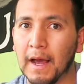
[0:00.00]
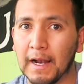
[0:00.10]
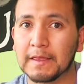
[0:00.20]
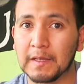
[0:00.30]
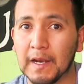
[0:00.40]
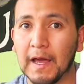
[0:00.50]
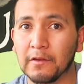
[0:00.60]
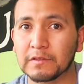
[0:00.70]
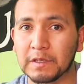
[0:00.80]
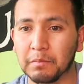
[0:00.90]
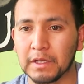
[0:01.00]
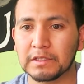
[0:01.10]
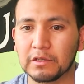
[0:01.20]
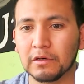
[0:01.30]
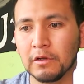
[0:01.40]
alterados de
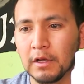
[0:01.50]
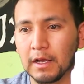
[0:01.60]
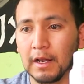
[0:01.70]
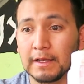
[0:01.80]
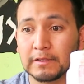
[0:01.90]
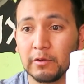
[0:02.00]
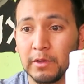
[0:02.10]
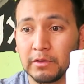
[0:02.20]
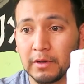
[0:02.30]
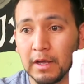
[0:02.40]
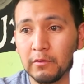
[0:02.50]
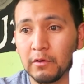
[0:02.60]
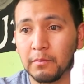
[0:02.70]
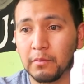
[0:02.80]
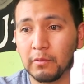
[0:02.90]
precio. Les comento, cada
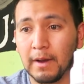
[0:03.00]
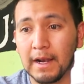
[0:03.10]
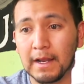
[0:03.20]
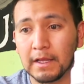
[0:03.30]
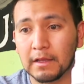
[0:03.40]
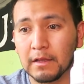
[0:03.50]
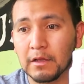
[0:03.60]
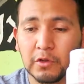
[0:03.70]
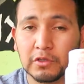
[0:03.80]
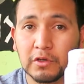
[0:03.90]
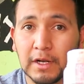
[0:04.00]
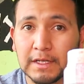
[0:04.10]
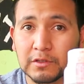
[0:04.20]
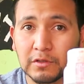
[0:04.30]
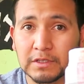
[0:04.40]
uno vale 2
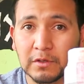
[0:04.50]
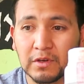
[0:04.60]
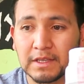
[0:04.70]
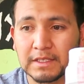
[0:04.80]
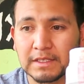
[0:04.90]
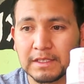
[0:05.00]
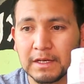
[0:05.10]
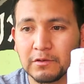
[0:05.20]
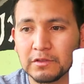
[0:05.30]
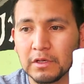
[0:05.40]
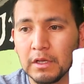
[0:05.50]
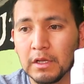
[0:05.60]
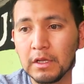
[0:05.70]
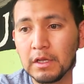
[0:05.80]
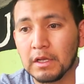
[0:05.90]
dólares con 50 centavos.
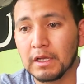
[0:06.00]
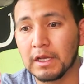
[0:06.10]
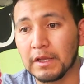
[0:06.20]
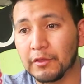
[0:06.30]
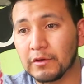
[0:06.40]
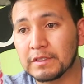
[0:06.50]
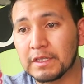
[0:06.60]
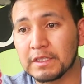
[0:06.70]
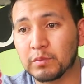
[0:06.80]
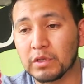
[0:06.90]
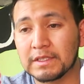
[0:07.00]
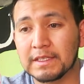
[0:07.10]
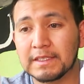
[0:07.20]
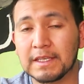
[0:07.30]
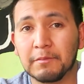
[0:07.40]
Entonces, pues
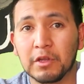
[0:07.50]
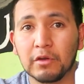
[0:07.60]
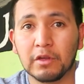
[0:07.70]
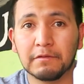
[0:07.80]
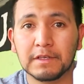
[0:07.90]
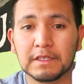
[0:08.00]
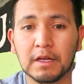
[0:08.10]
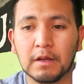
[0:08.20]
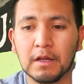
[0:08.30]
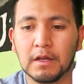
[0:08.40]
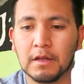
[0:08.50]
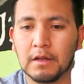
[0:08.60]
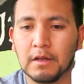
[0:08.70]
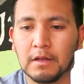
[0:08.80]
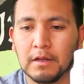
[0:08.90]
sí está medio difícil
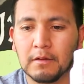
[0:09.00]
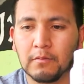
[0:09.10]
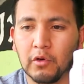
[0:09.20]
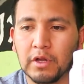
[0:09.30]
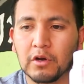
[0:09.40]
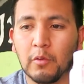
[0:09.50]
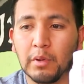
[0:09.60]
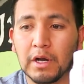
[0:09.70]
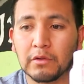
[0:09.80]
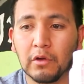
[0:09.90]
poder comprar